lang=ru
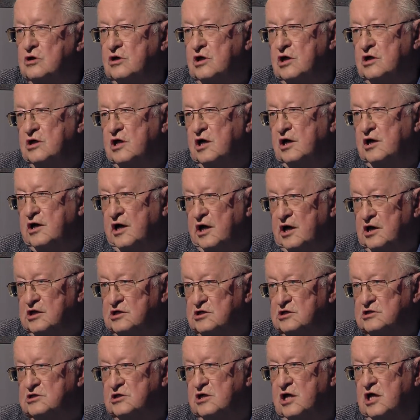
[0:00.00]
когда
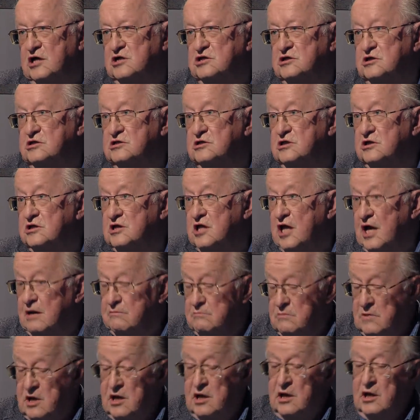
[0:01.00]
кризис начался там,